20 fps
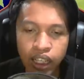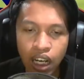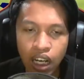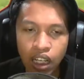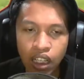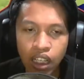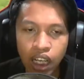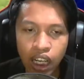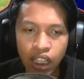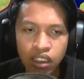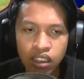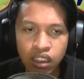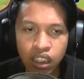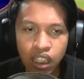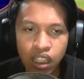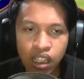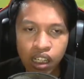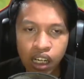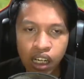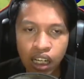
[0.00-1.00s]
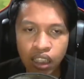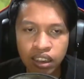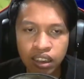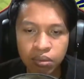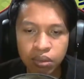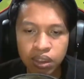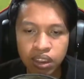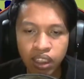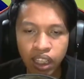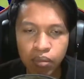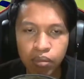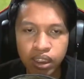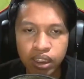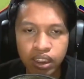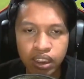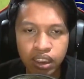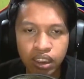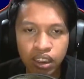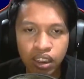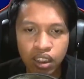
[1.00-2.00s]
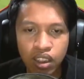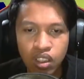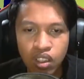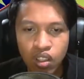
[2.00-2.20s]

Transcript: yang ekstra keras, Mr. and Mrs.